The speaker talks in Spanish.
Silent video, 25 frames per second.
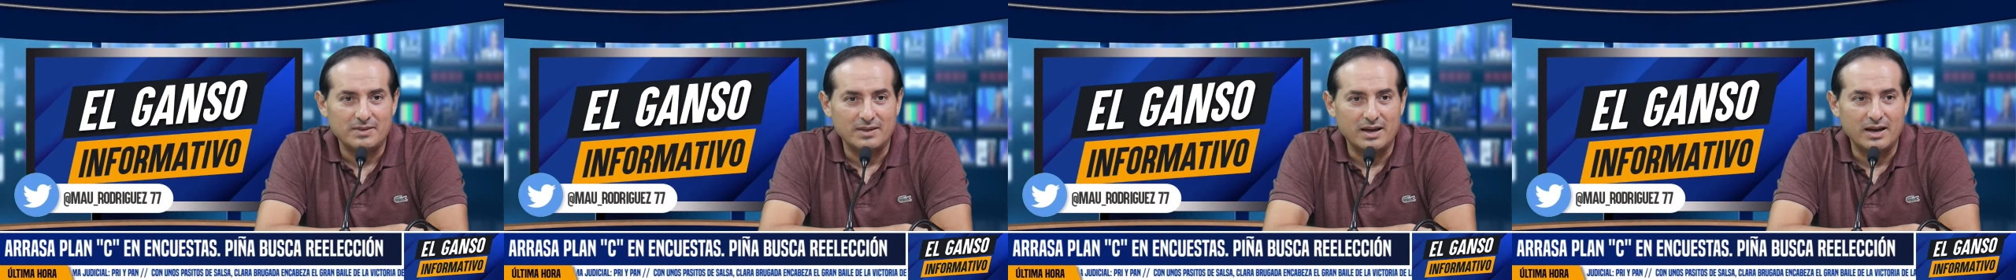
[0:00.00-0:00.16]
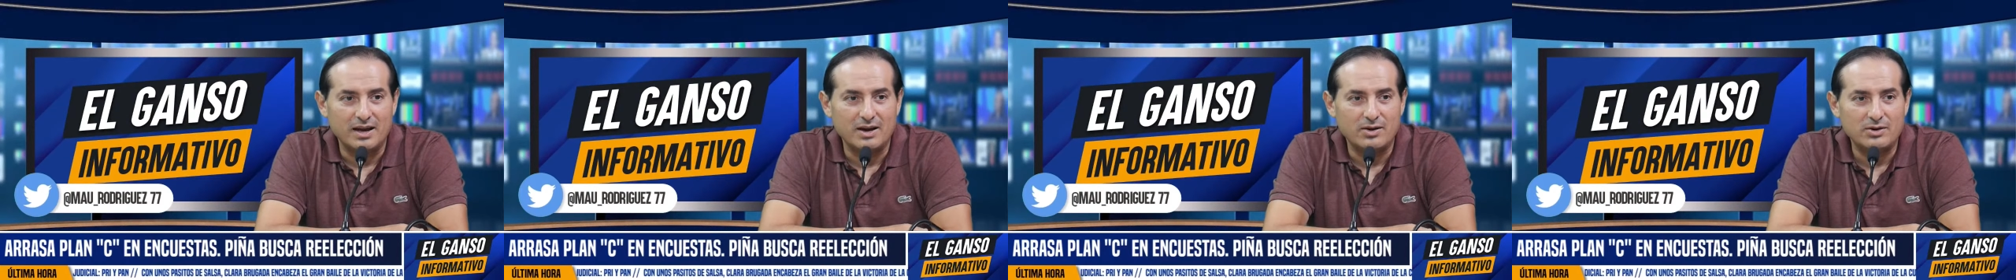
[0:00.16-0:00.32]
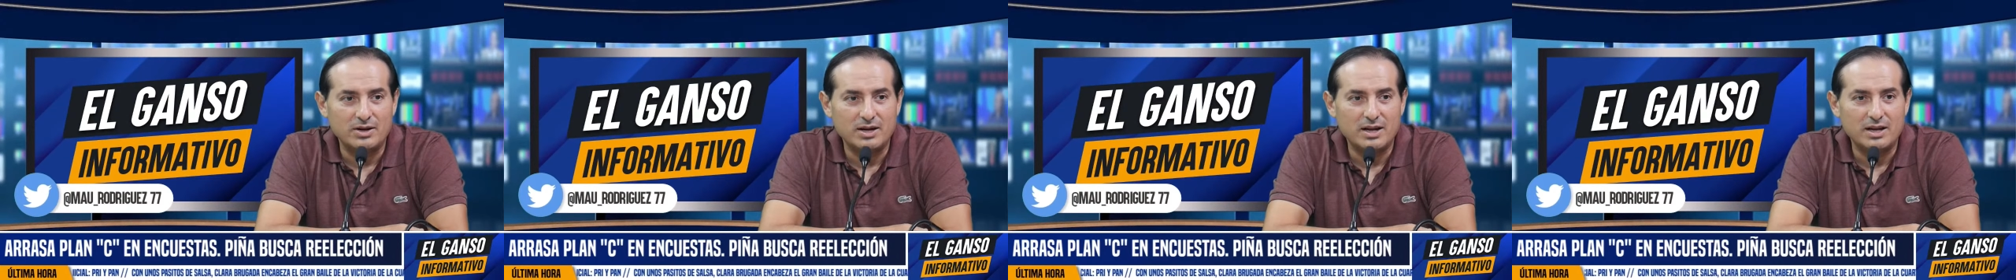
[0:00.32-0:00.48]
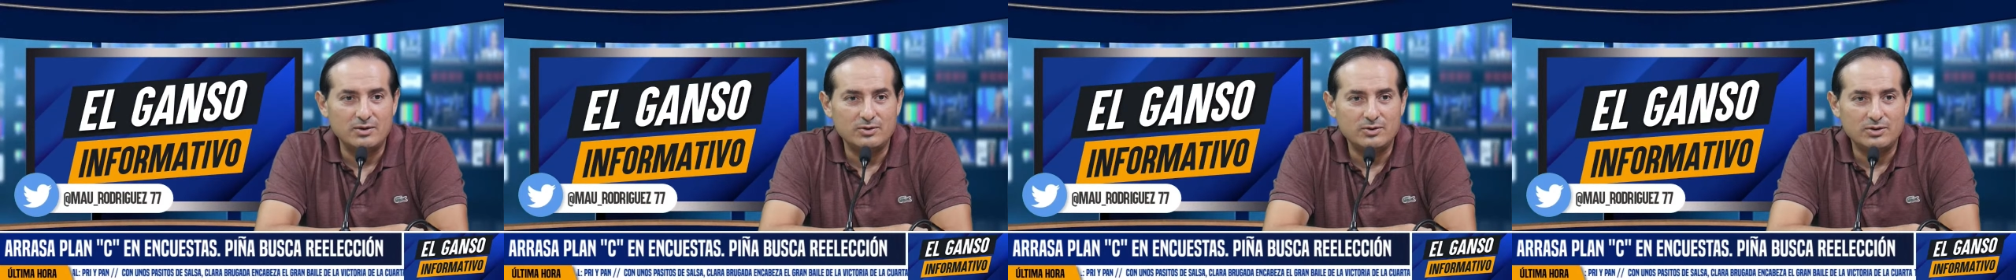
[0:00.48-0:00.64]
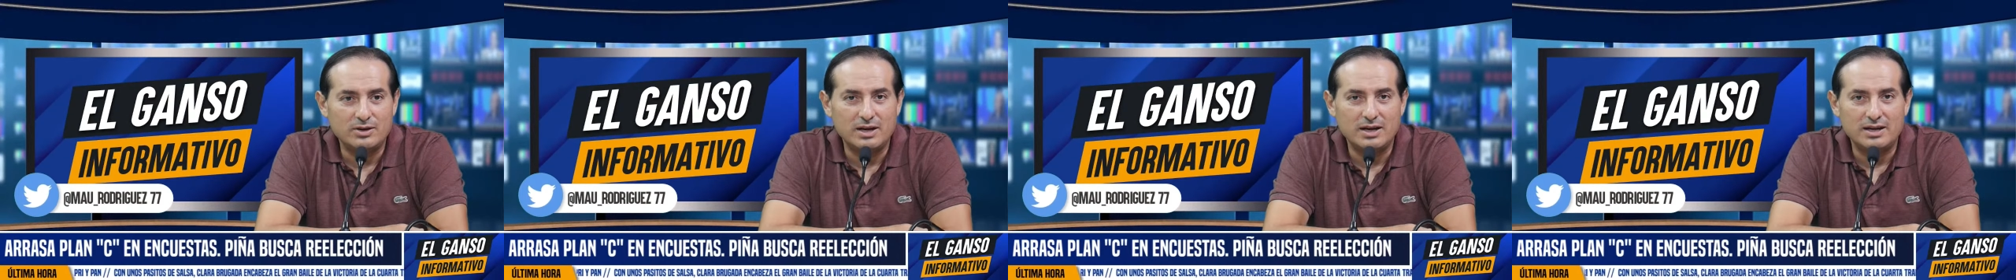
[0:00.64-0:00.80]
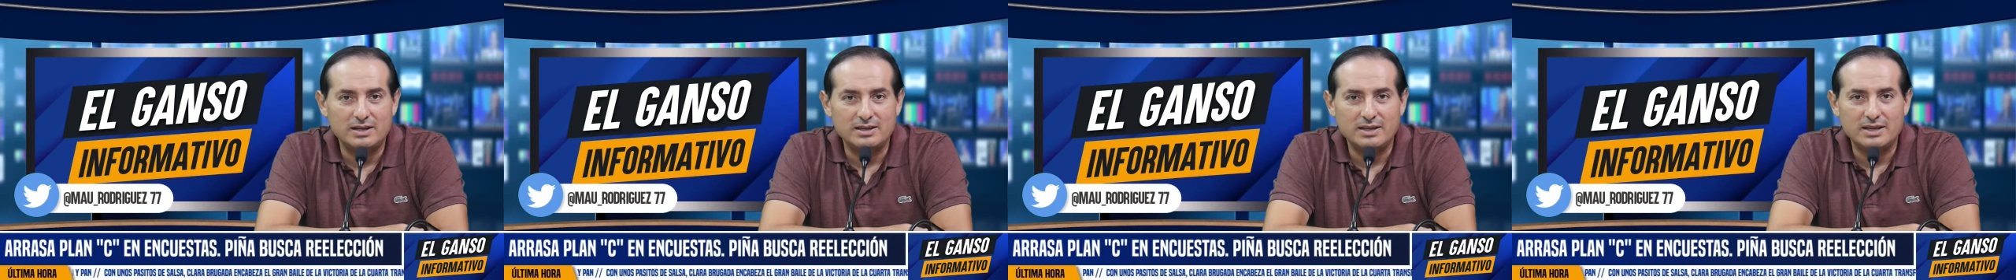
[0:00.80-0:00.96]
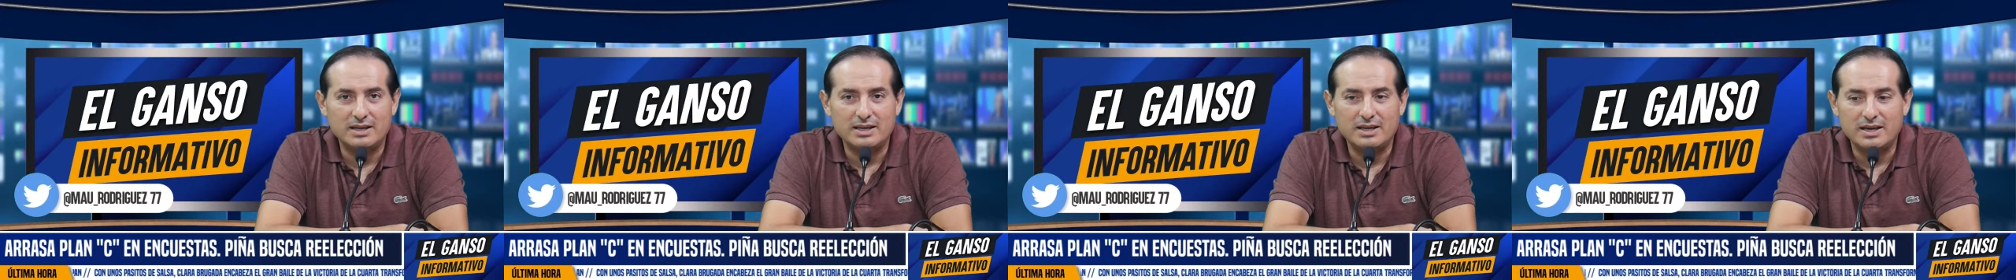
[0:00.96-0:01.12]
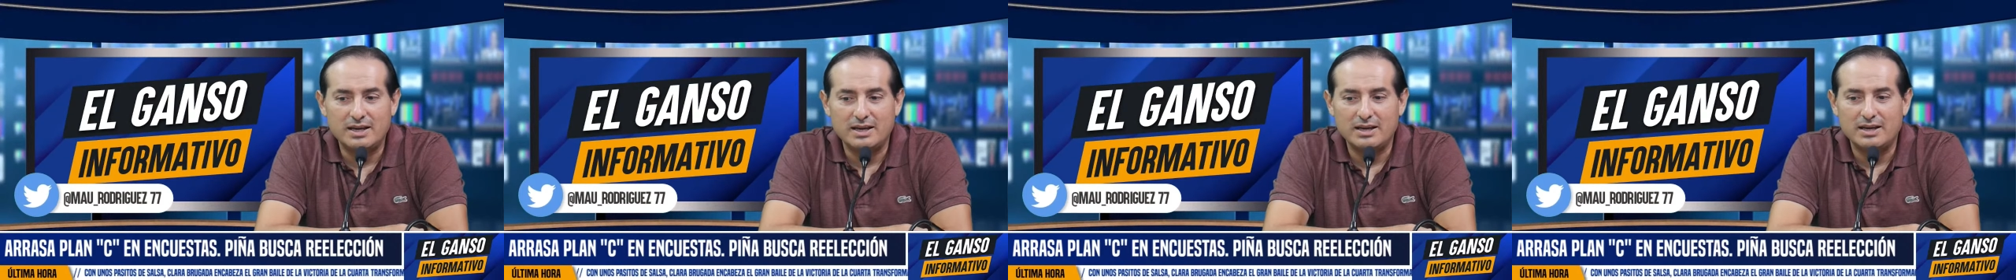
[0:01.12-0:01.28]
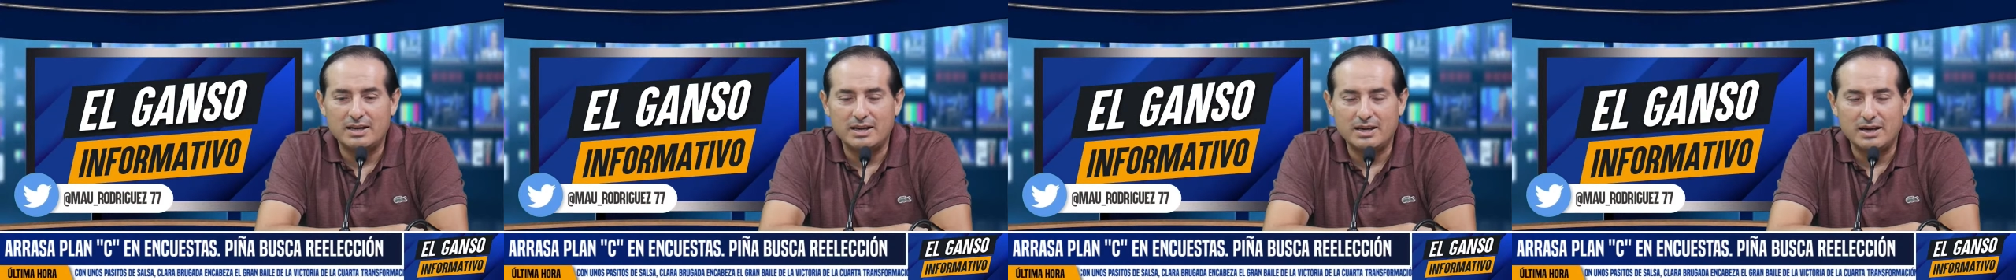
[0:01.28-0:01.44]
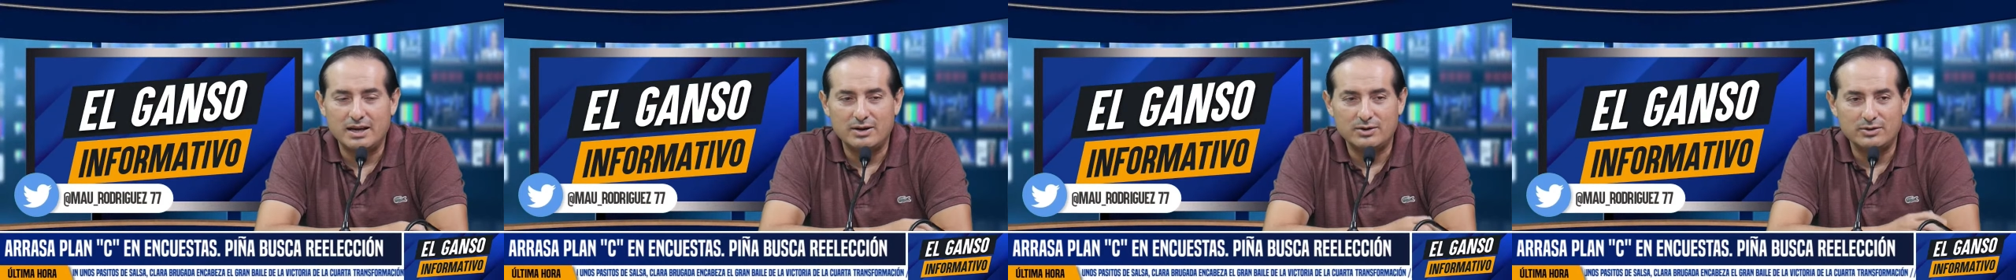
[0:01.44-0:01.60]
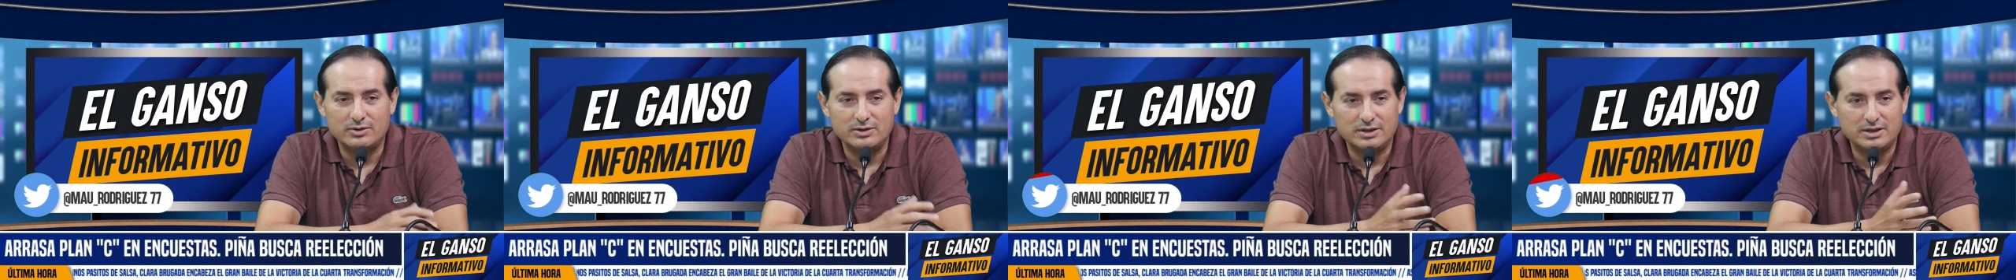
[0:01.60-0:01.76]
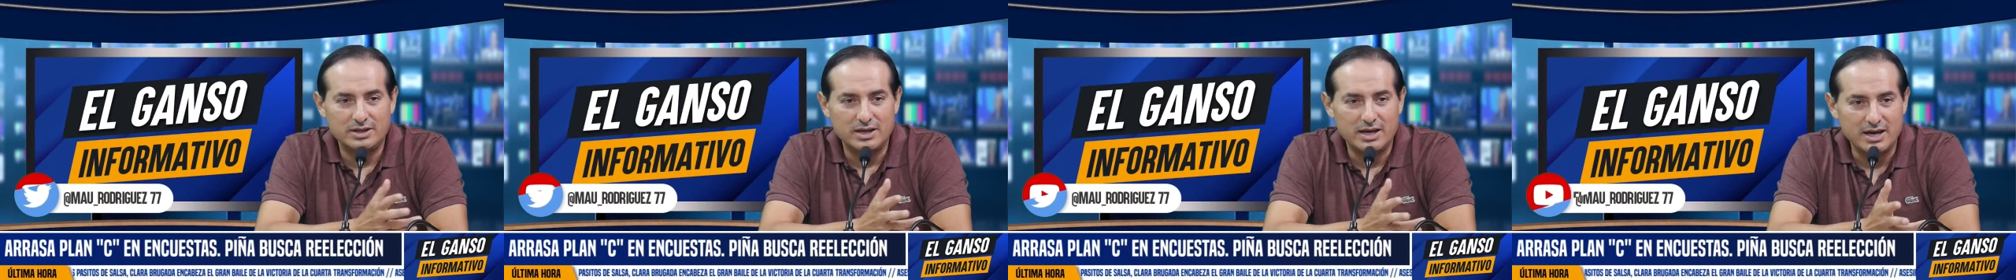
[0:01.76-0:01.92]
Ahora, en lugar de
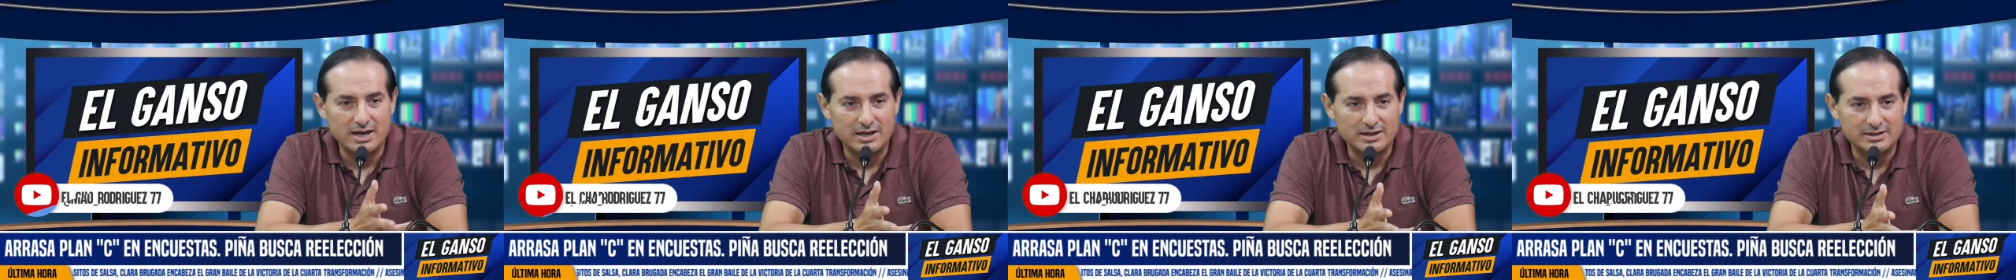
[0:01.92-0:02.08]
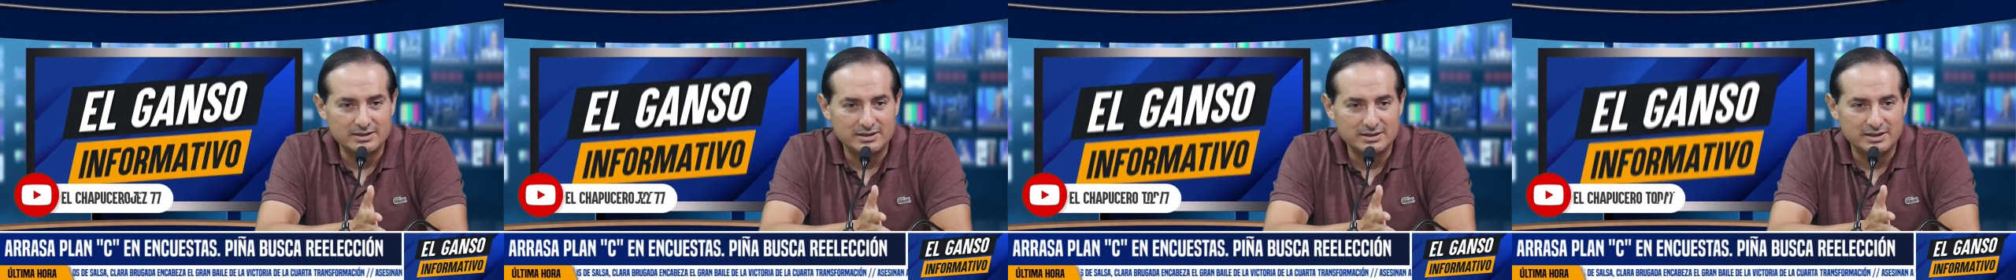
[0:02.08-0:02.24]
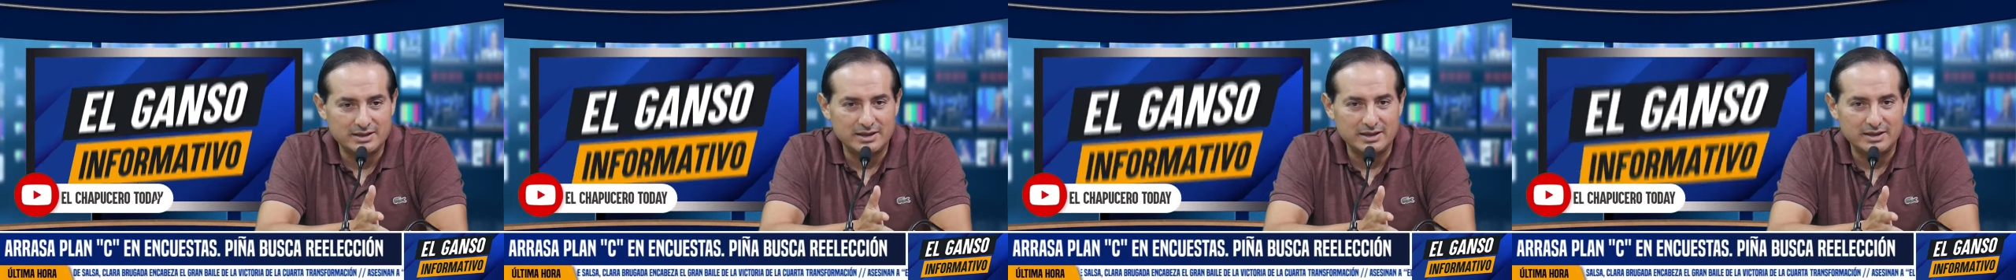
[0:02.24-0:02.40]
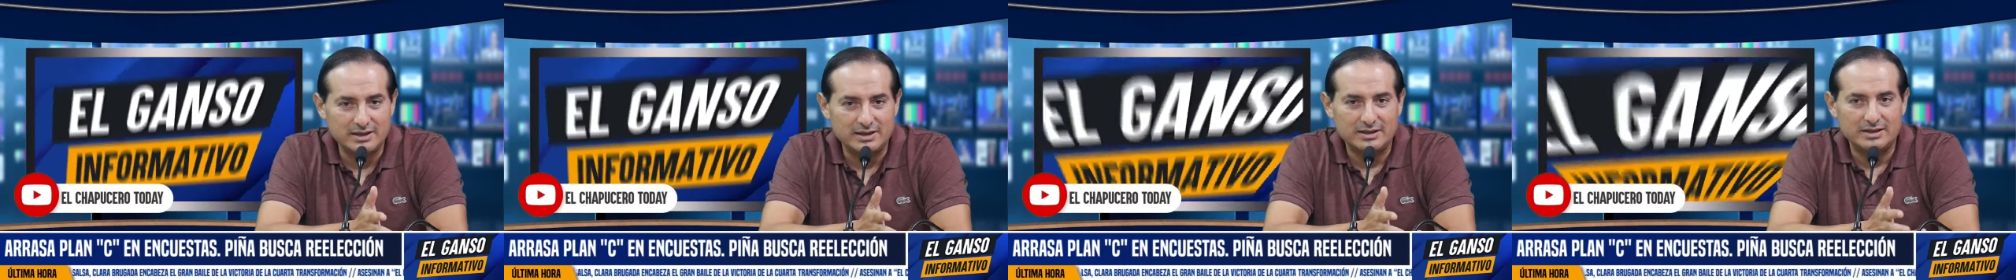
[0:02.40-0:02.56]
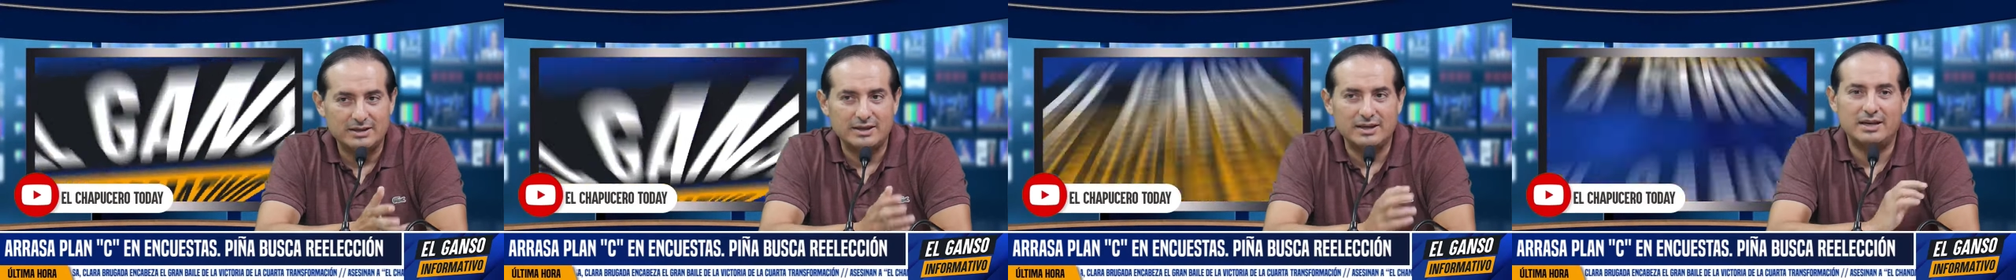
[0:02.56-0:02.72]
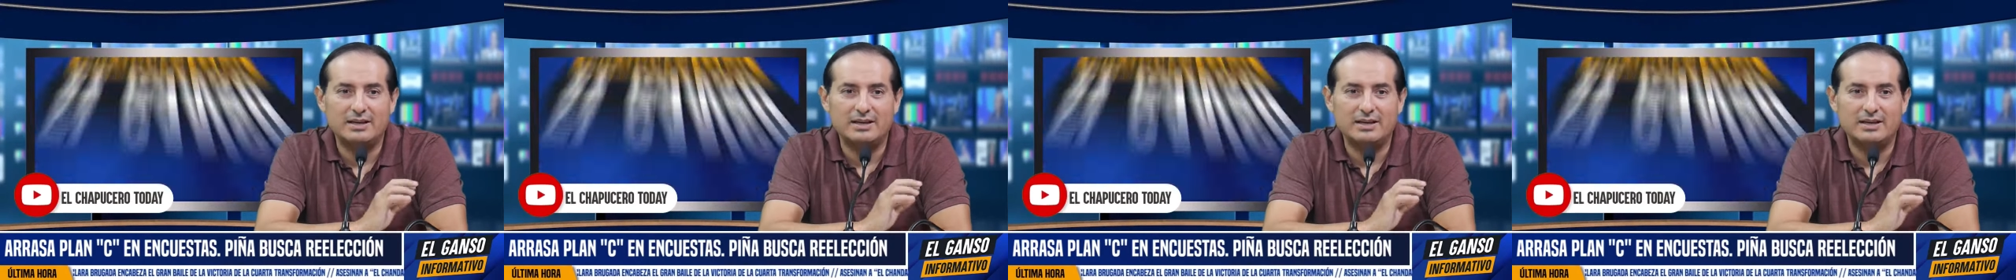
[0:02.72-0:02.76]
arrodillarse